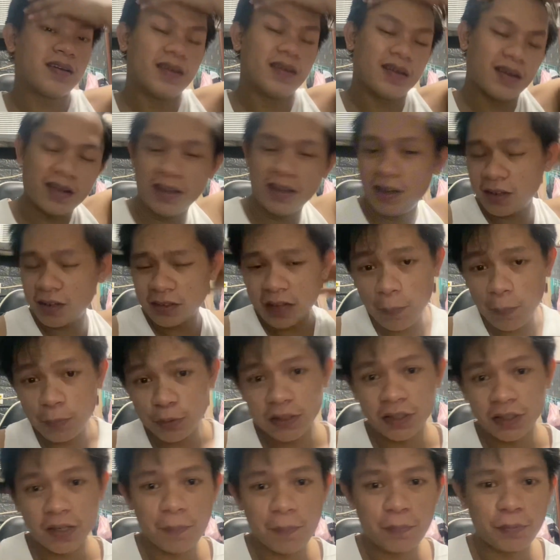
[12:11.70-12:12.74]
ngayon tapos
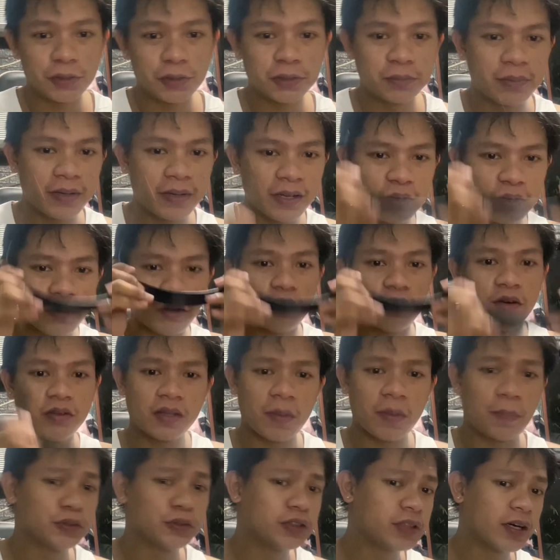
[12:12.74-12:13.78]
lang ng first break ko,
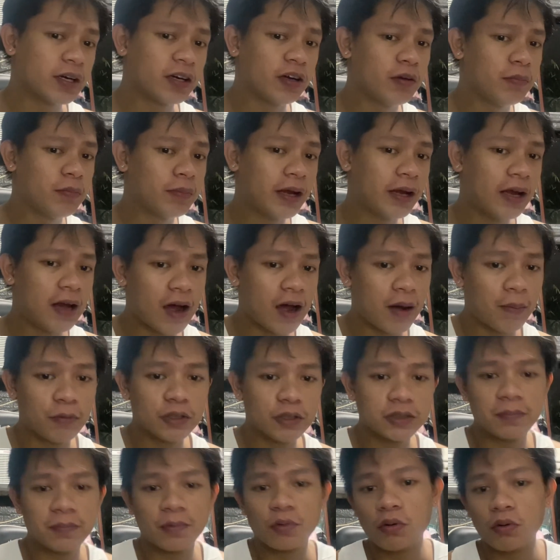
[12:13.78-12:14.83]
tapos na rin ako maghilamos,
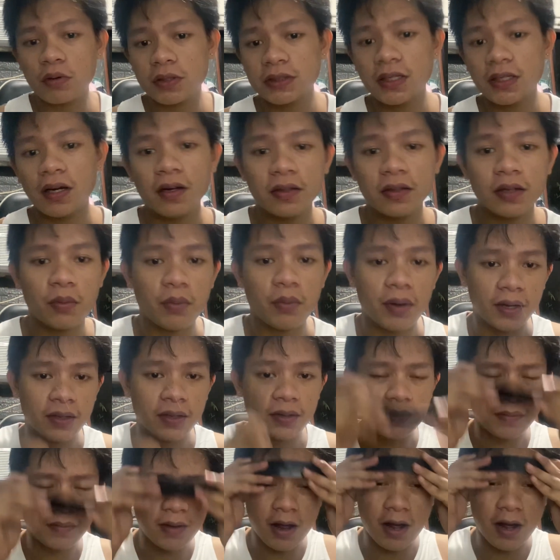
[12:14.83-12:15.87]
magugas ng
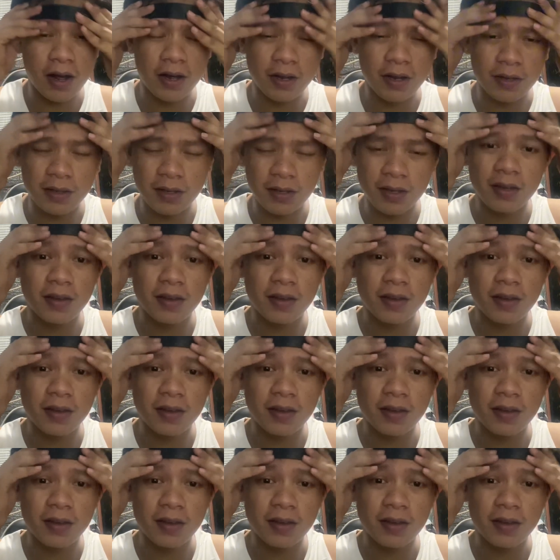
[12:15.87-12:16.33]
katawan, at